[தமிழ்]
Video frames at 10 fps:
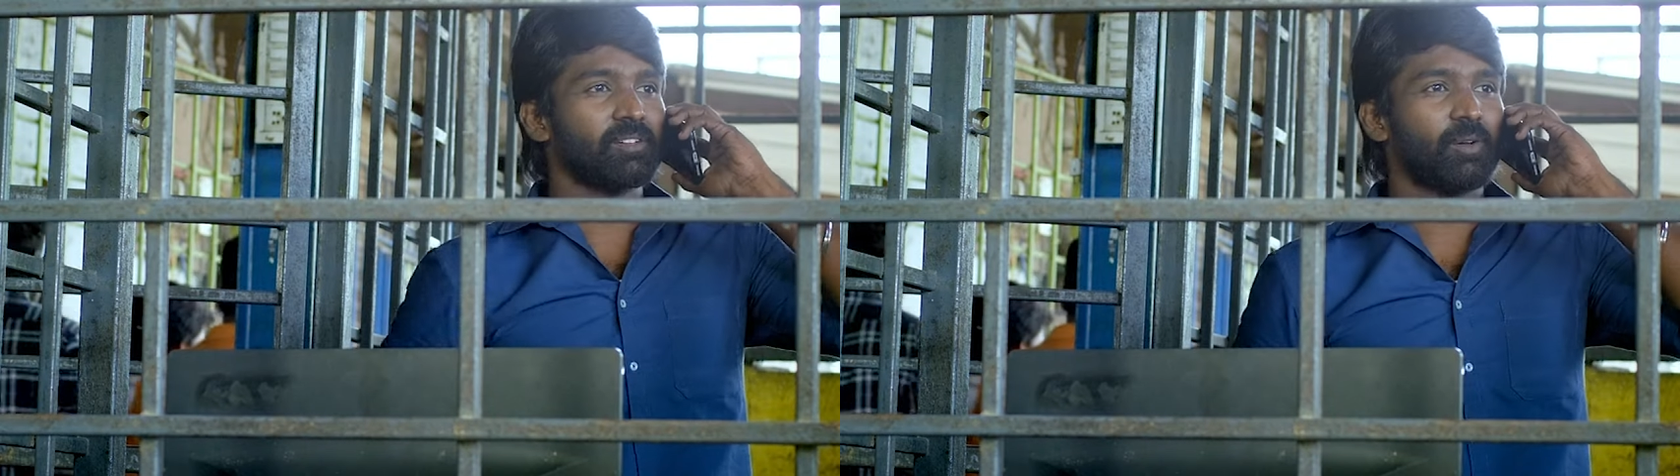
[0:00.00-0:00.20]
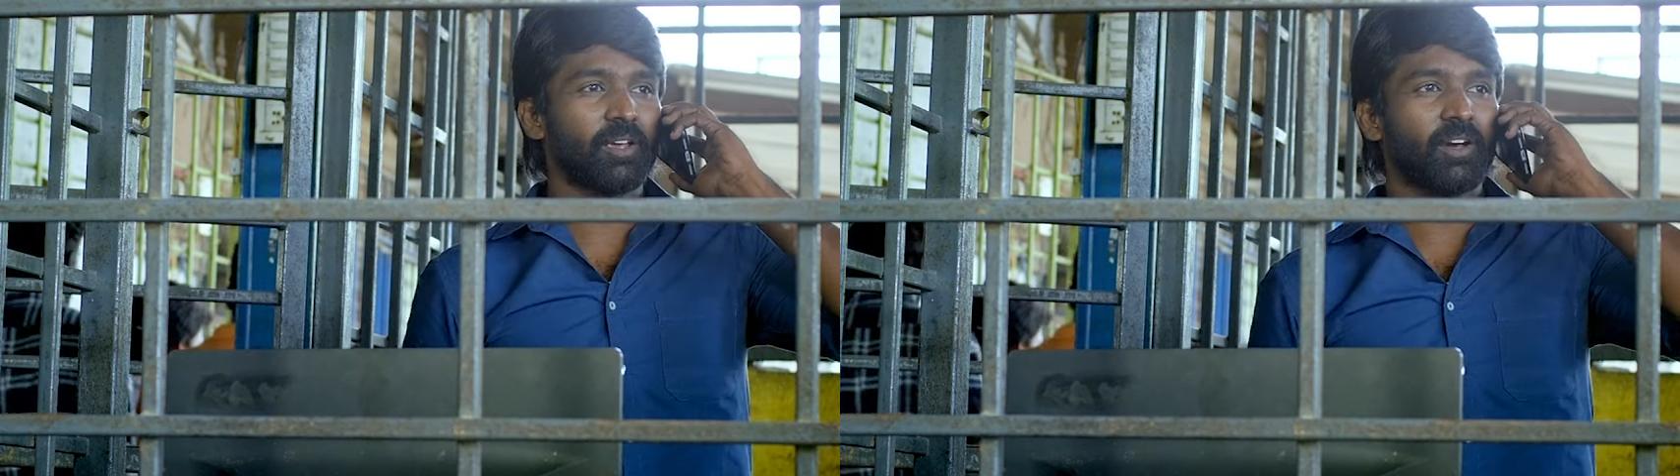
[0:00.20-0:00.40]

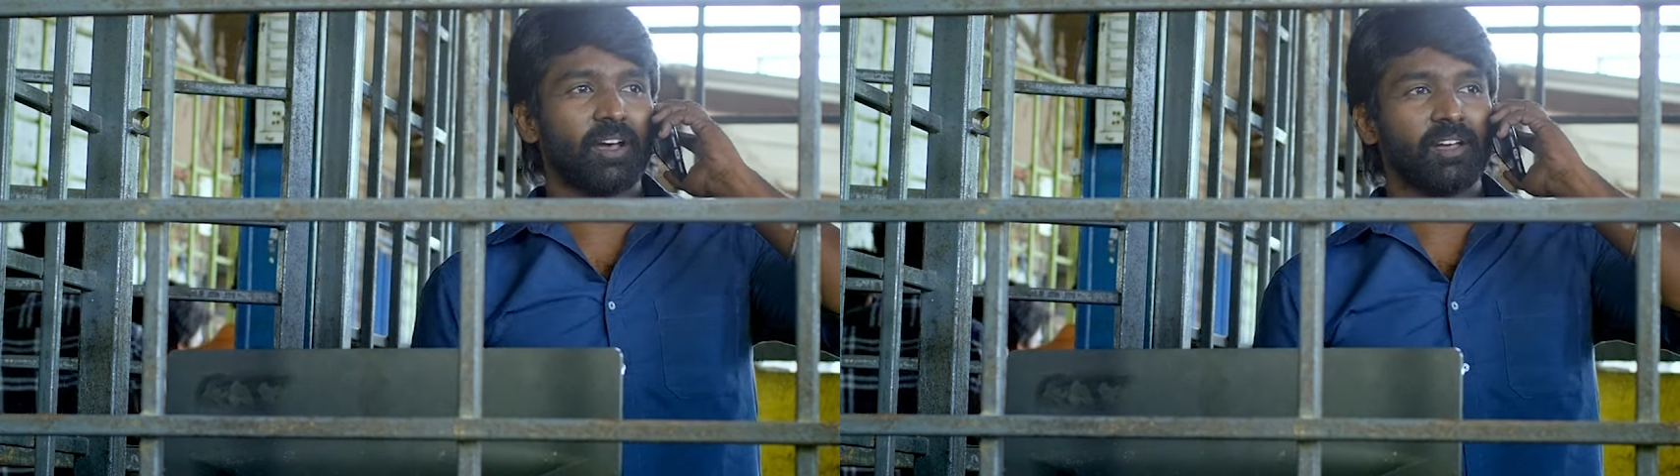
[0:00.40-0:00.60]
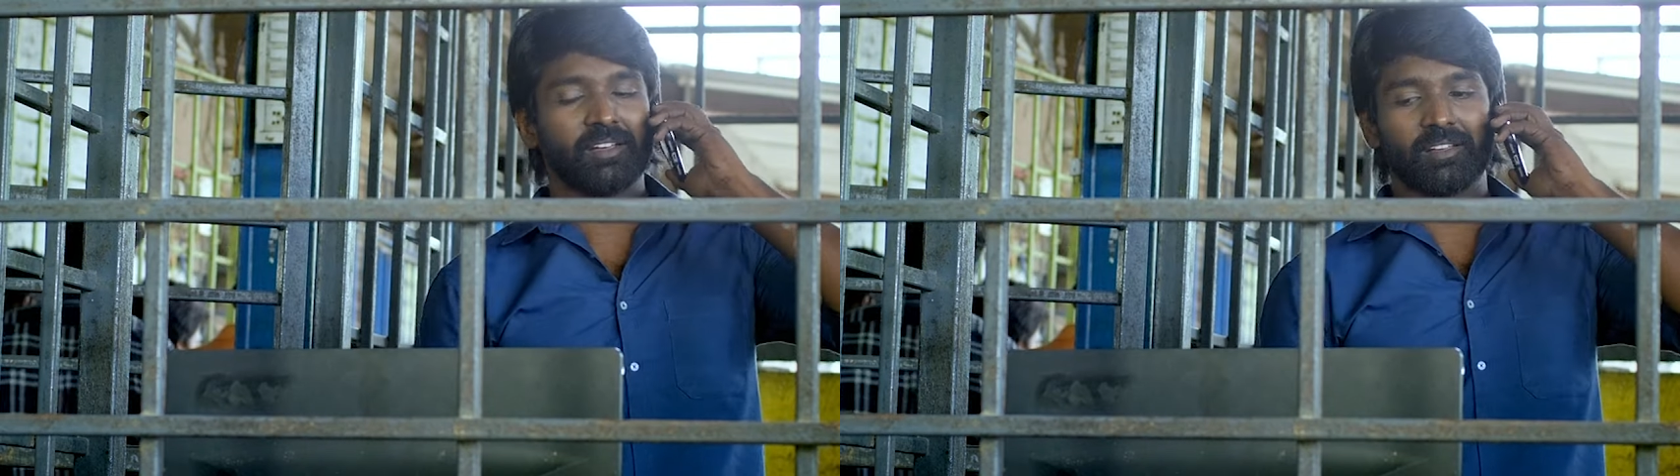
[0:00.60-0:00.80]
ஓகேவா
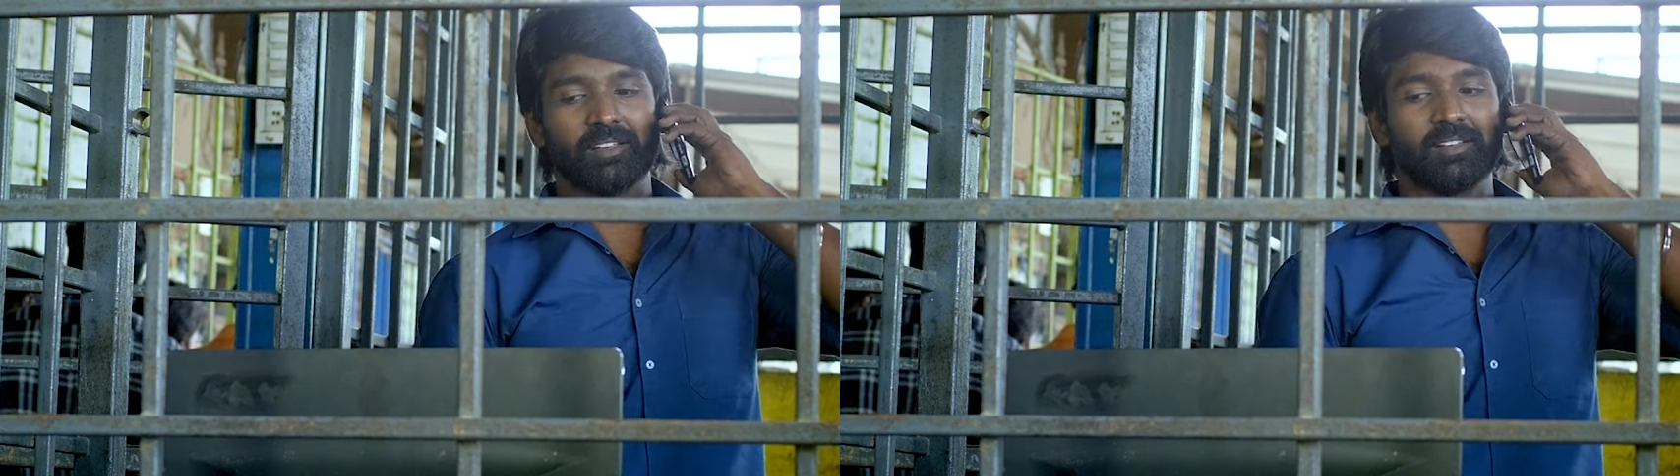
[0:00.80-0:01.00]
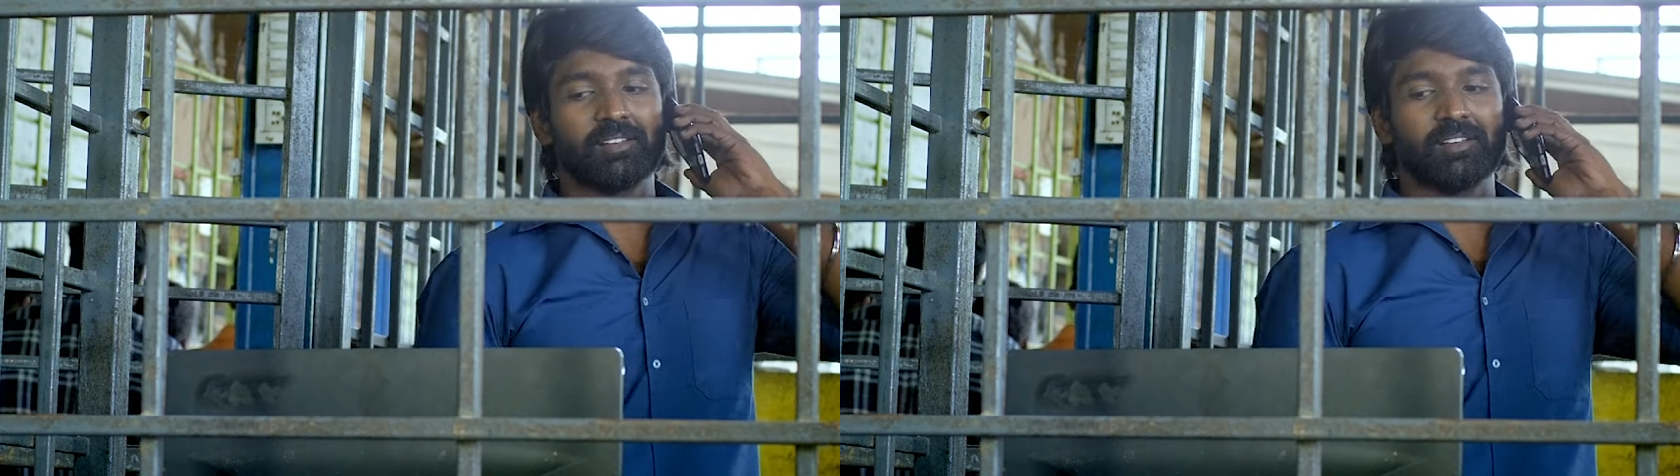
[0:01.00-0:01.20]

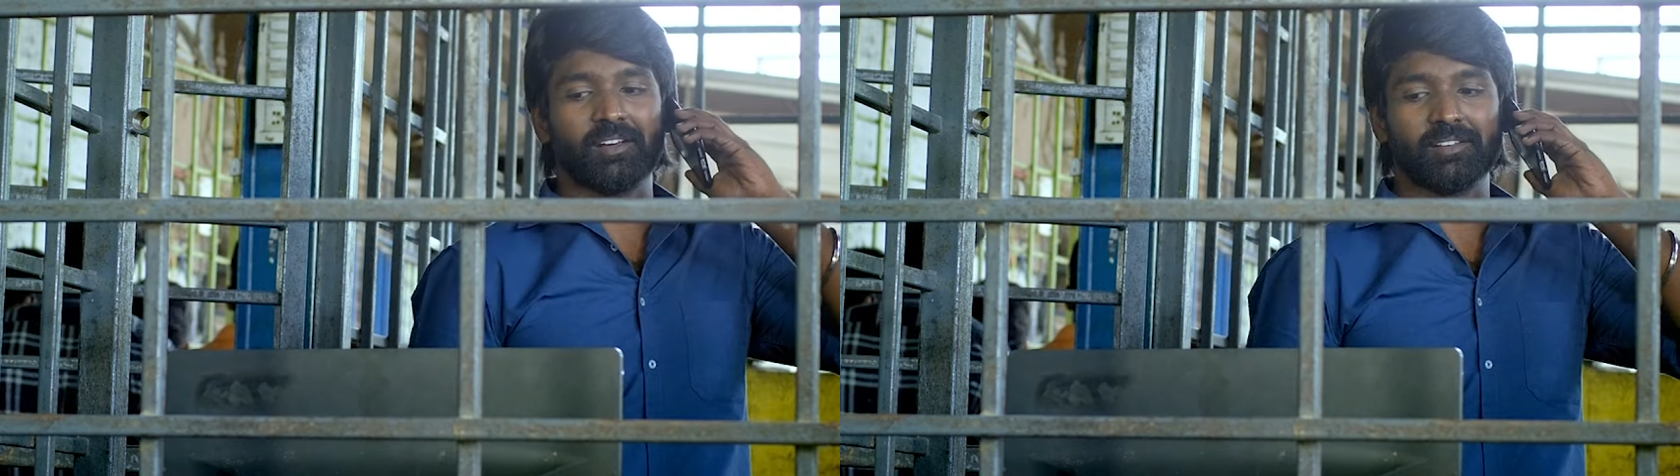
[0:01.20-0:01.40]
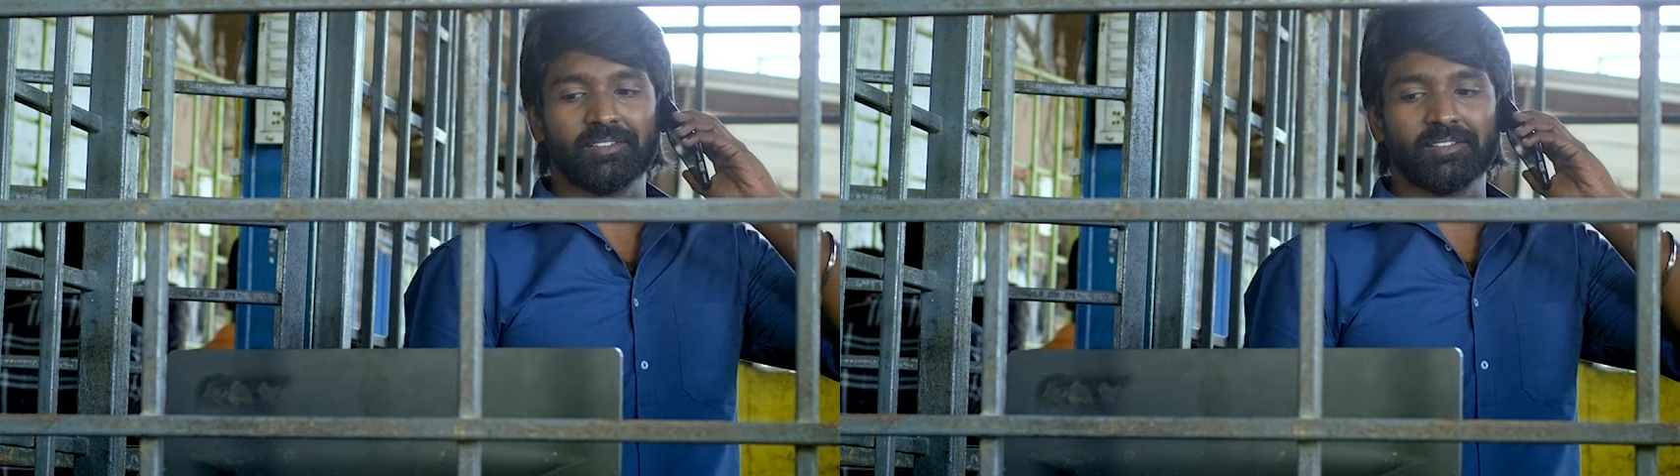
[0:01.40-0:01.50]
ஆ